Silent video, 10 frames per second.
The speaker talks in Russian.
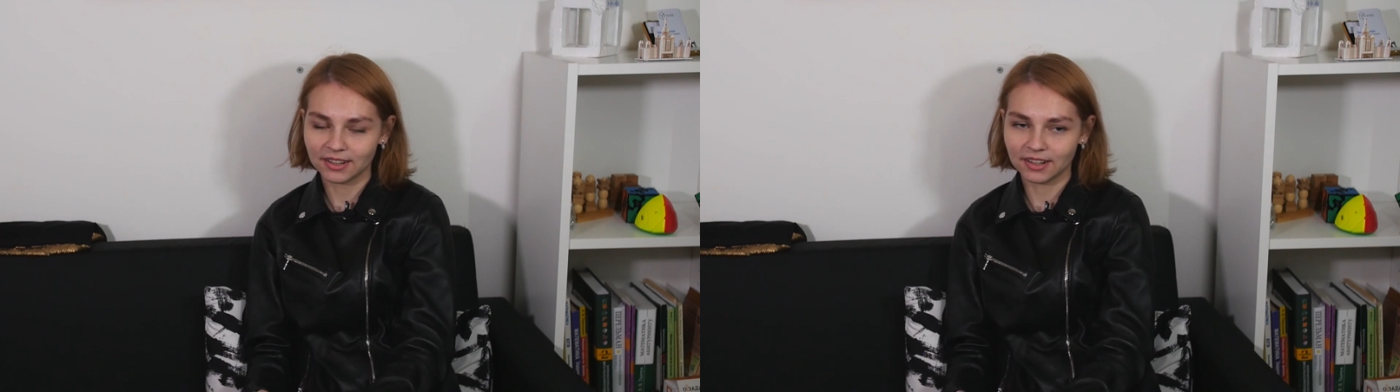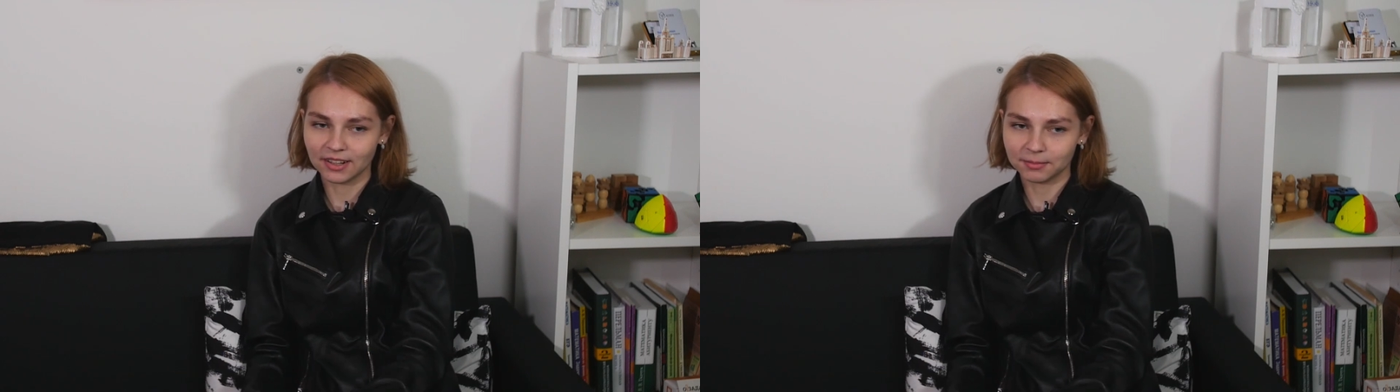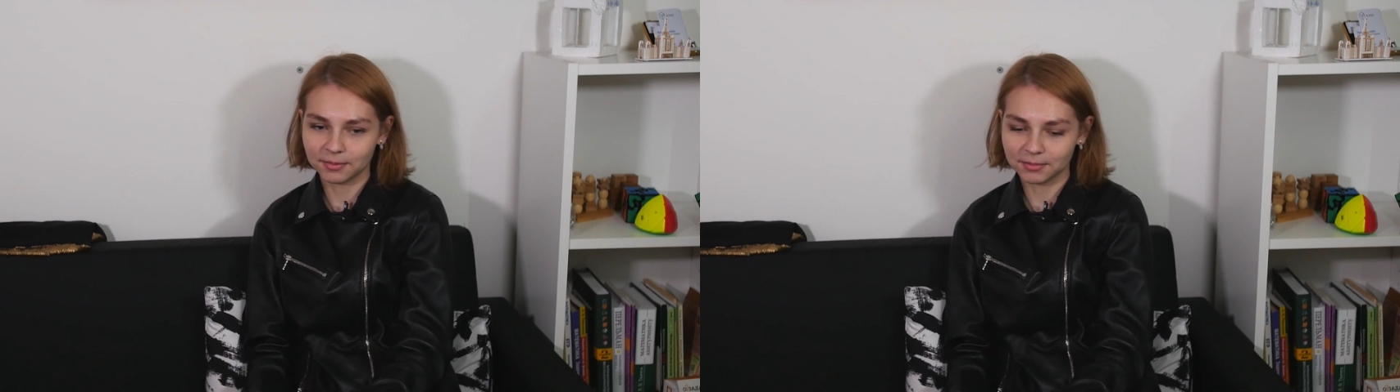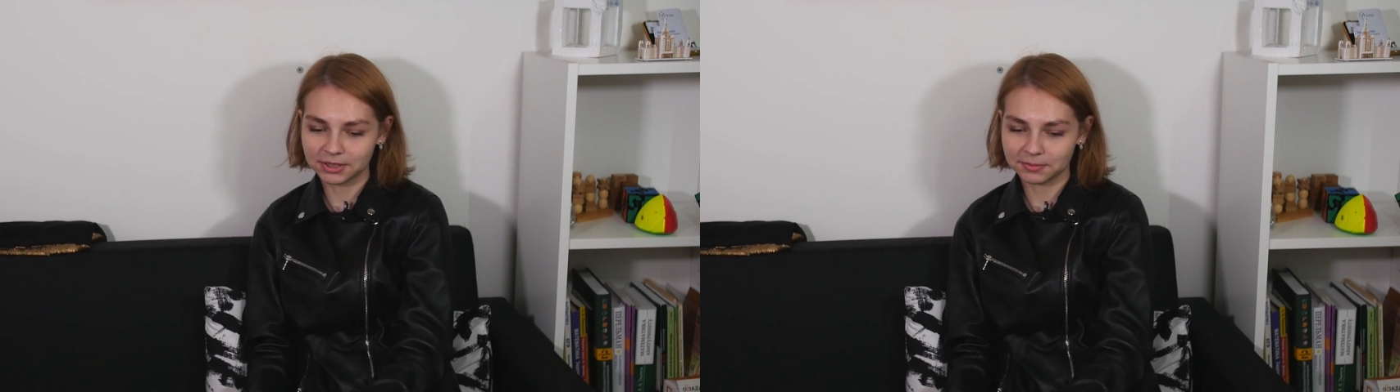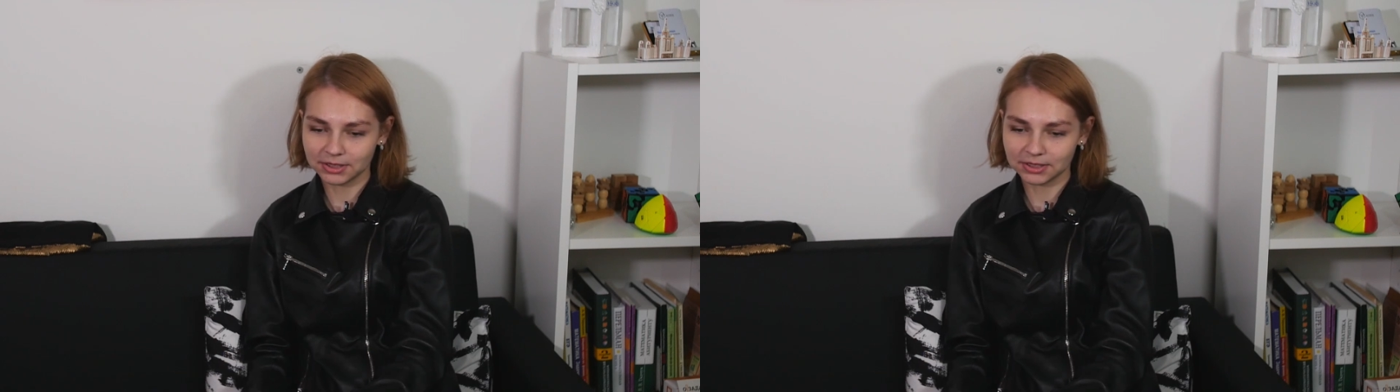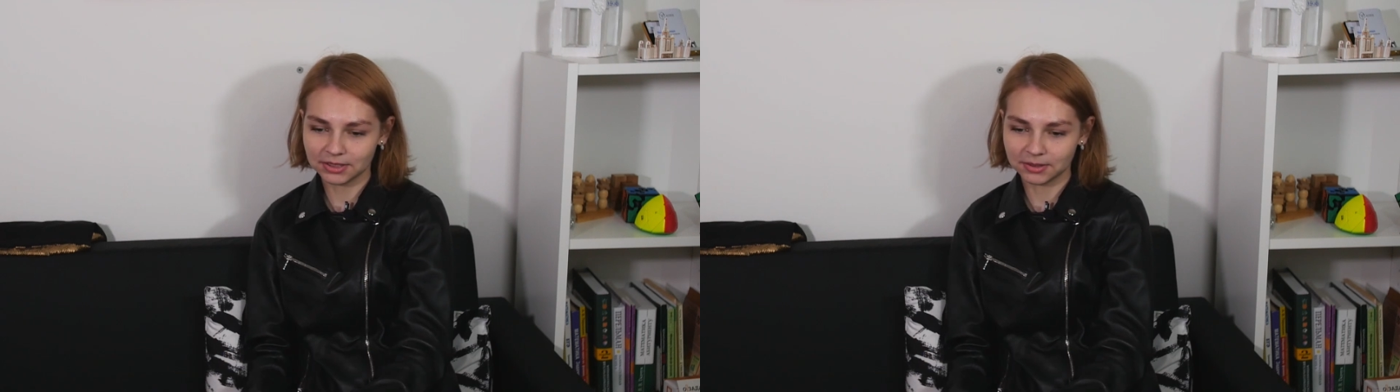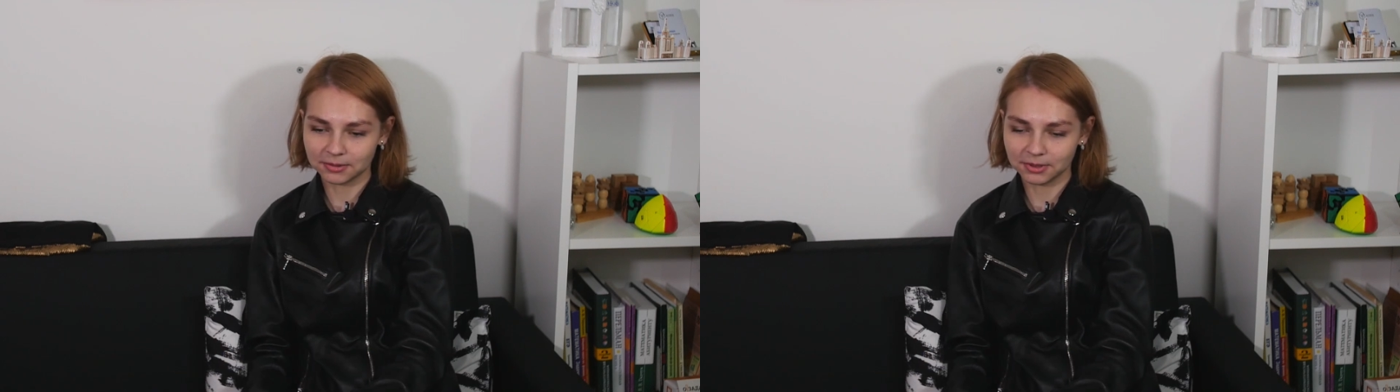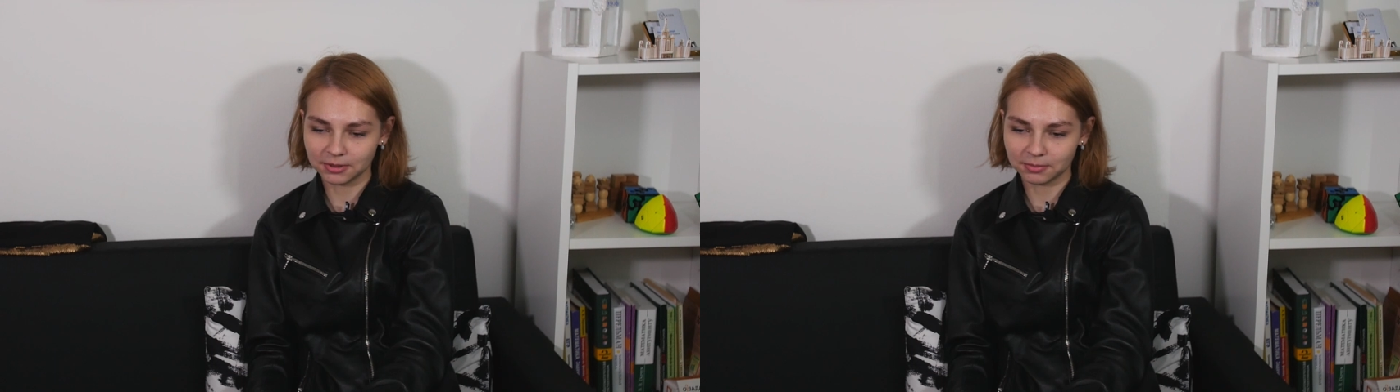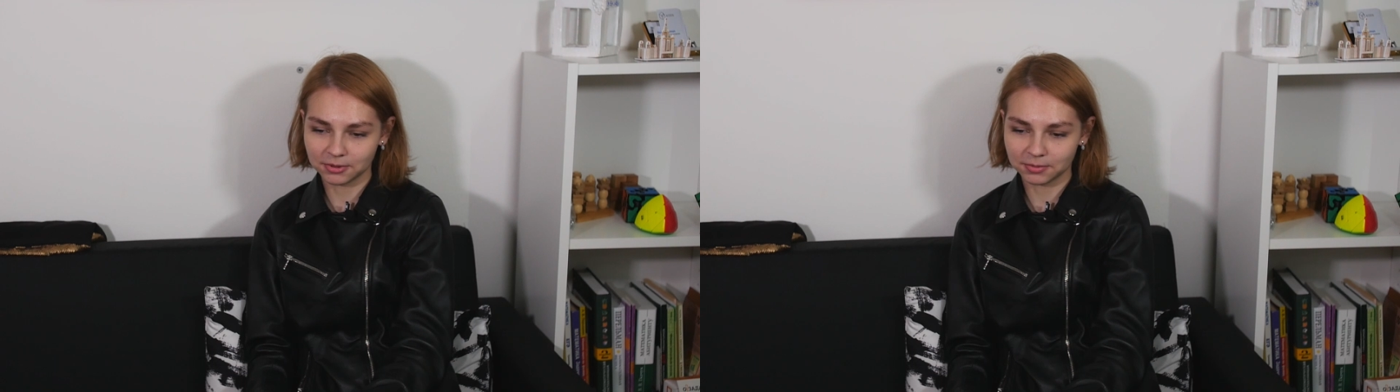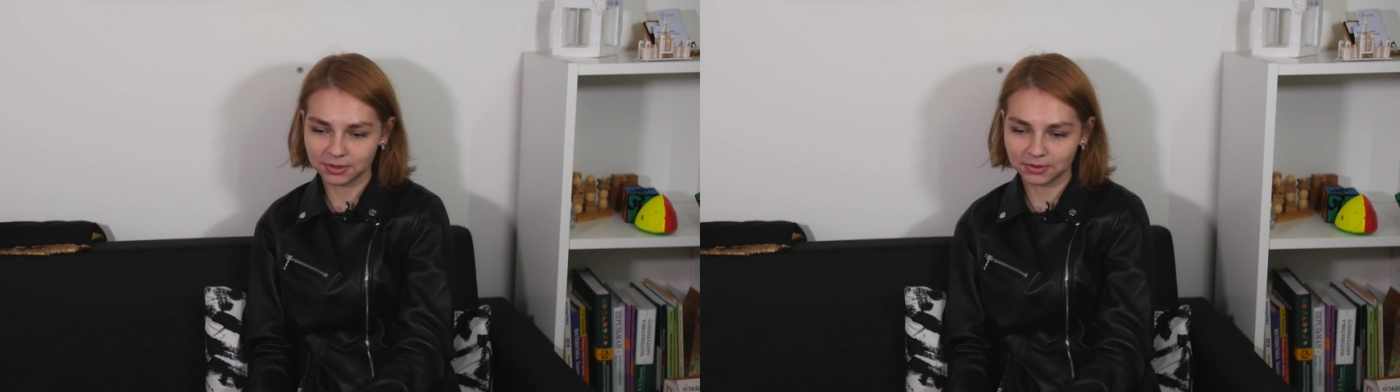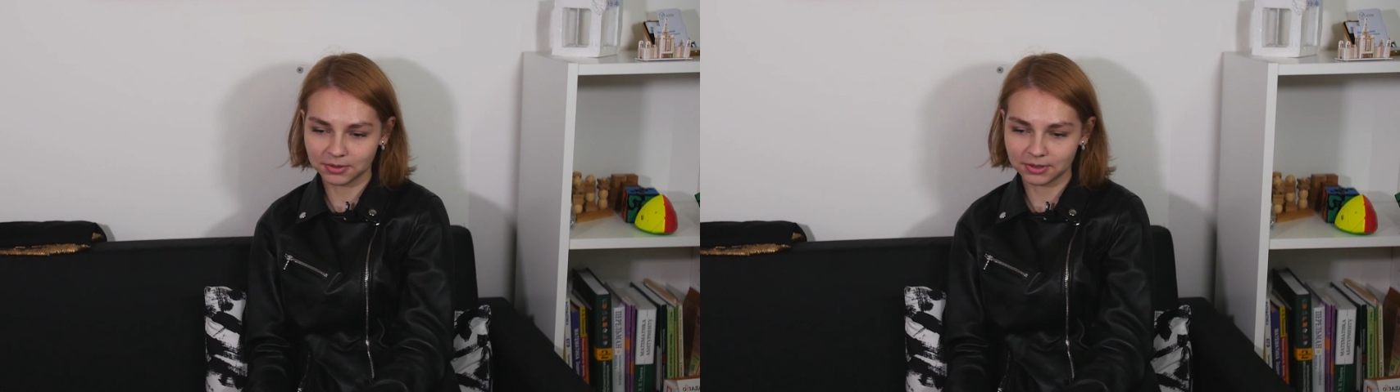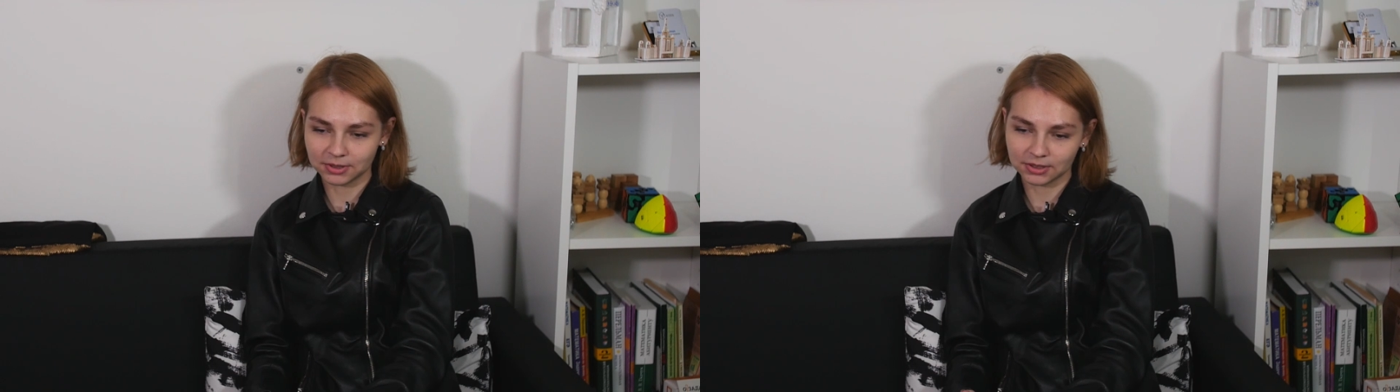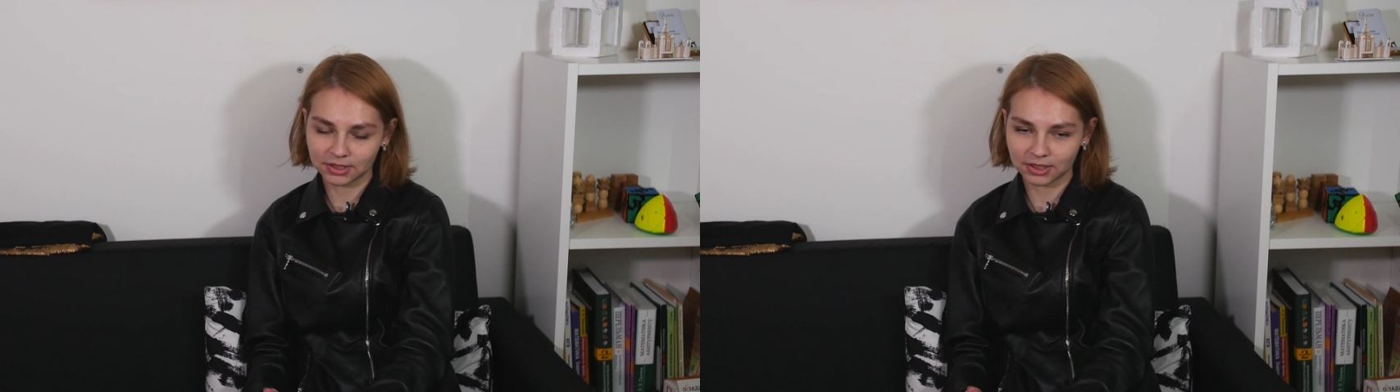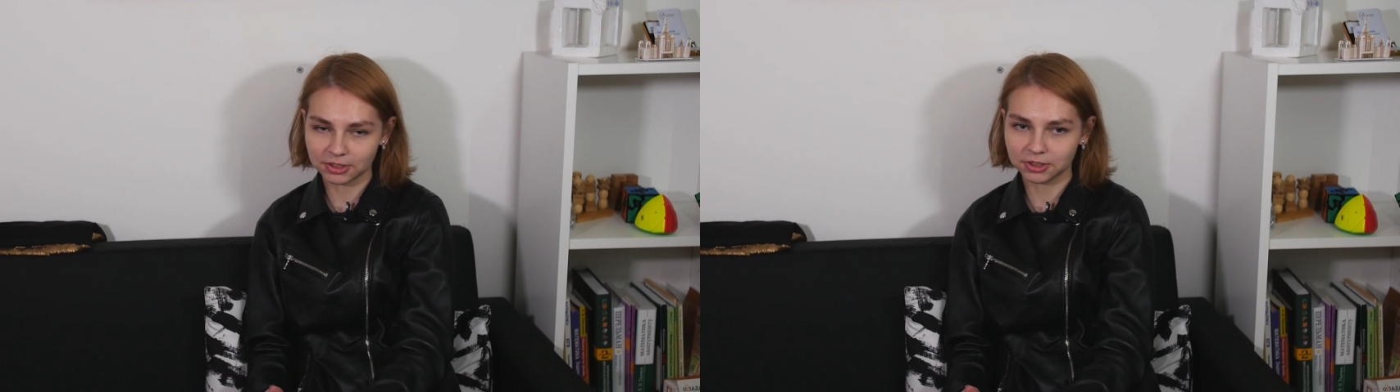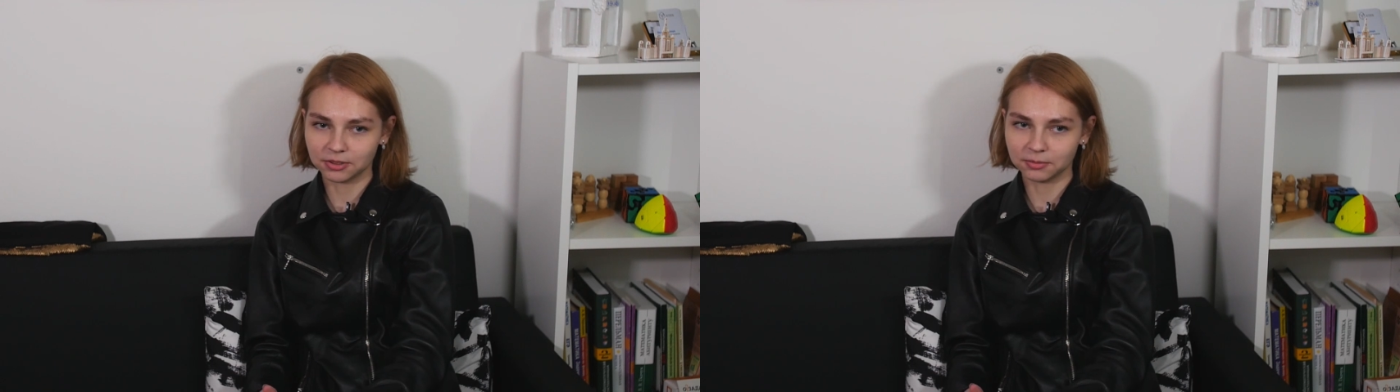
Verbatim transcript: А, по математике было плюс-минус э, хорошо.